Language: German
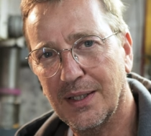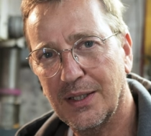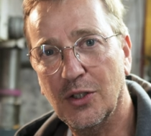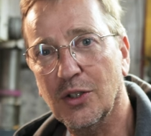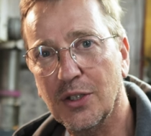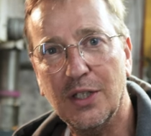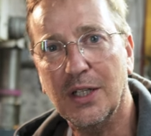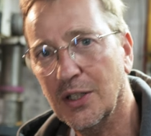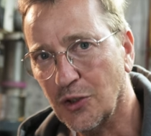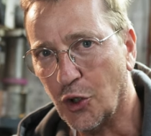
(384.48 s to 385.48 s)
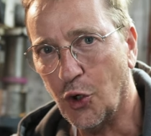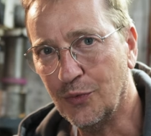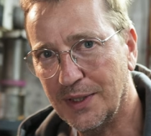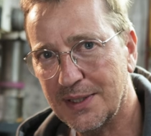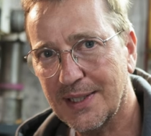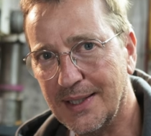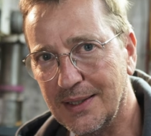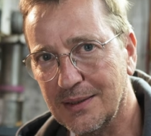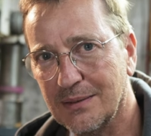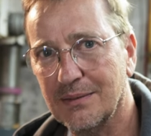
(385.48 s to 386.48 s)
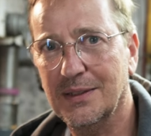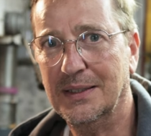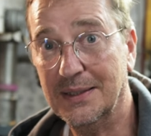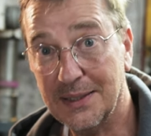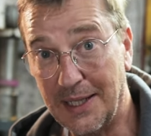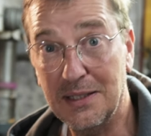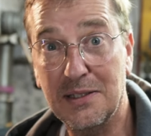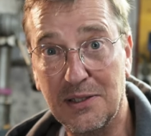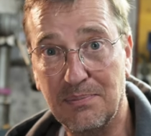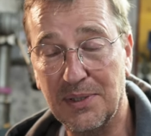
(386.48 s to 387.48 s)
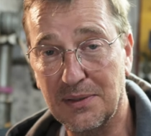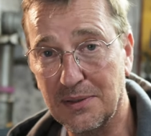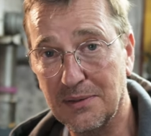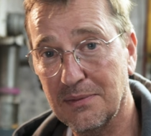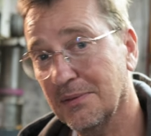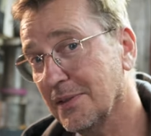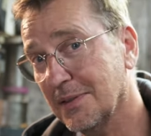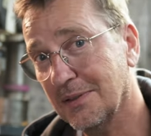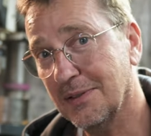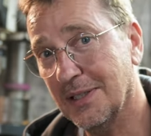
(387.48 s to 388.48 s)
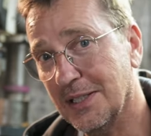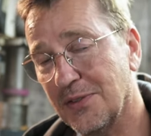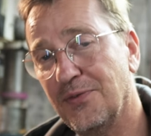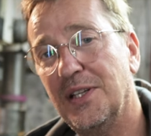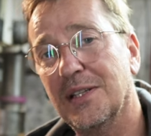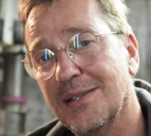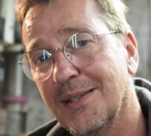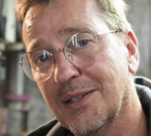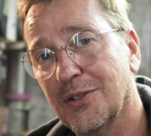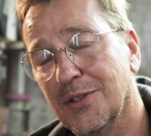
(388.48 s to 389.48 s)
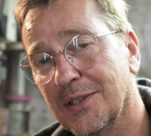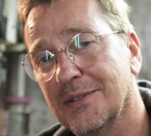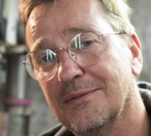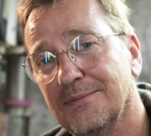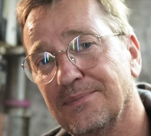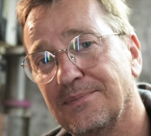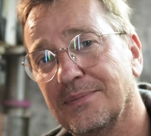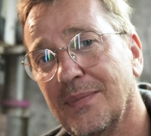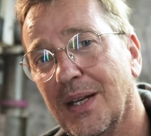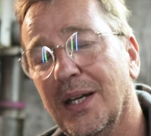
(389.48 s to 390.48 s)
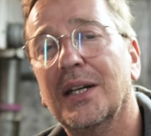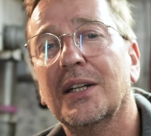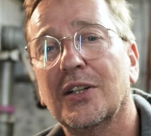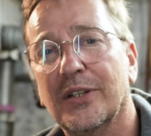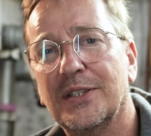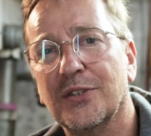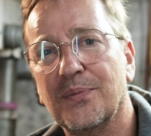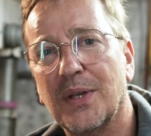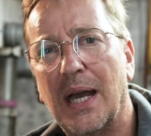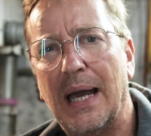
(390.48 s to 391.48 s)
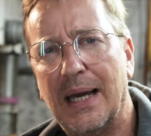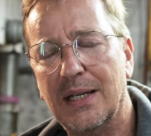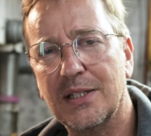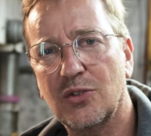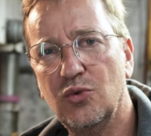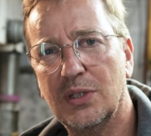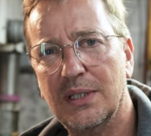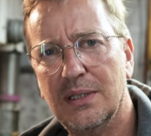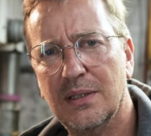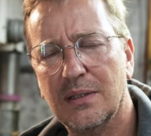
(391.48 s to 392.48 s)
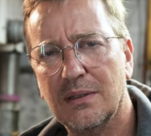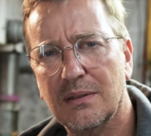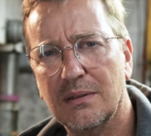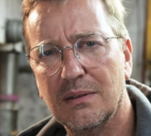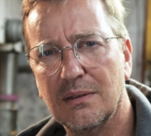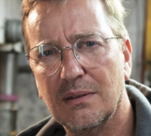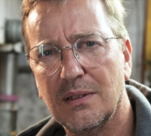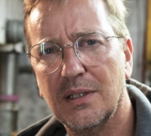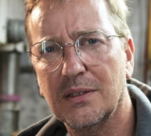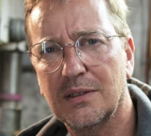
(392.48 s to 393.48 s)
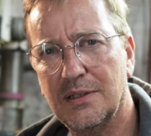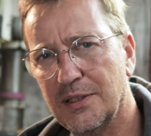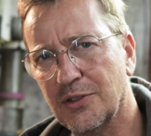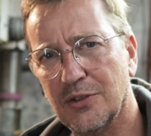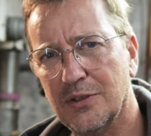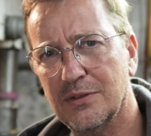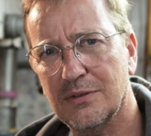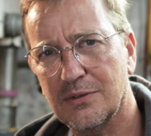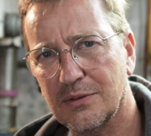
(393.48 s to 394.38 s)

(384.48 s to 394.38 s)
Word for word: Ja, und wenn es geht, teilt es bitte, dass viele sehen können. Also, alles Gute. Die Saison